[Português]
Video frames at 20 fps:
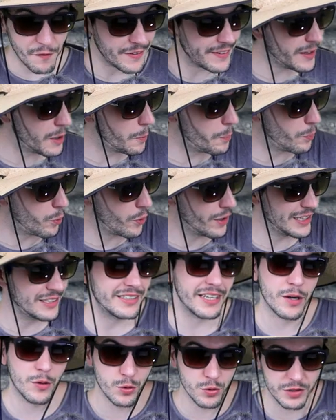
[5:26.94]
fazendo... Isso
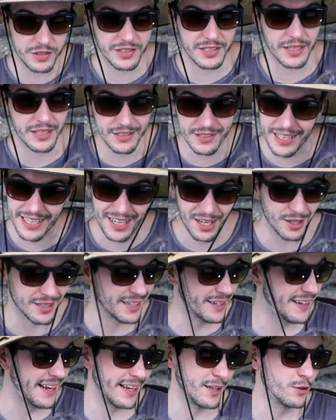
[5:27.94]
é Rússia, isso aqui eu não
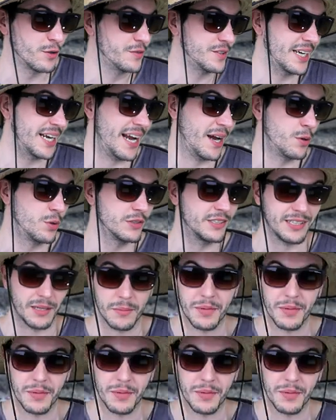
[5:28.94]
tenho nem dúvida que é Rússia